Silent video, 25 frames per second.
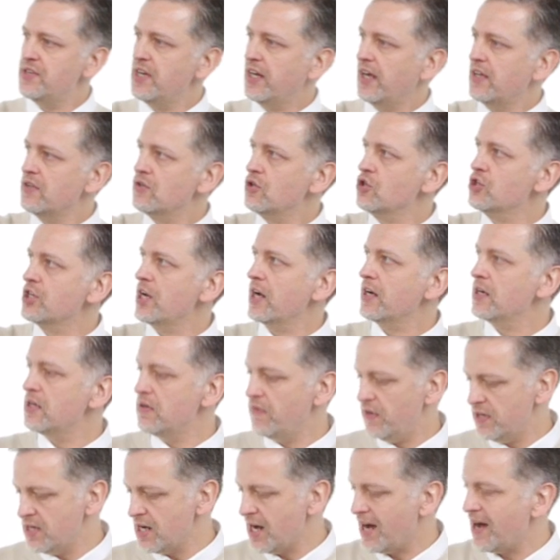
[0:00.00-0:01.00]
die ganze Stange,
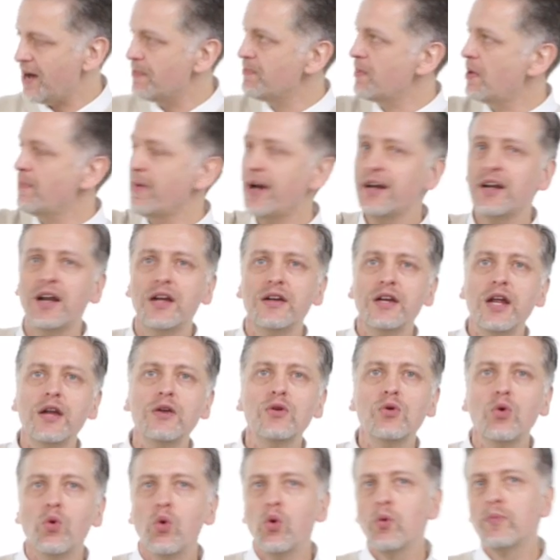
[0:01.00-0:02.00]
die wir hier haben, am anderen
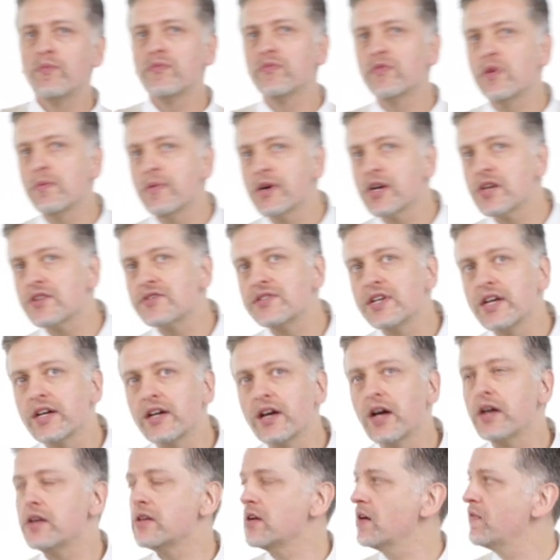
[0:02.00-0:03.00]
Ende oben, wie man das sehen
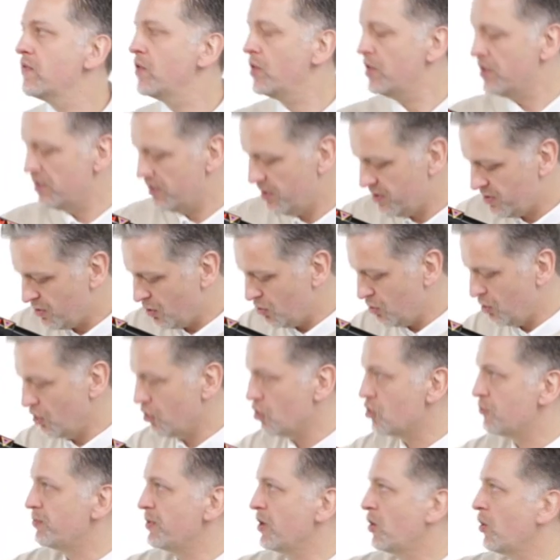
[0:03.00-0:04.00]
kann, jawohl, ist natürlich
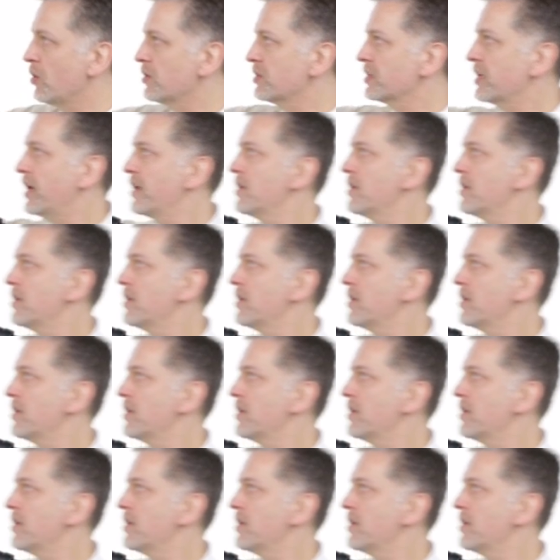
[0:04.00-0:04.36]
ein Spigott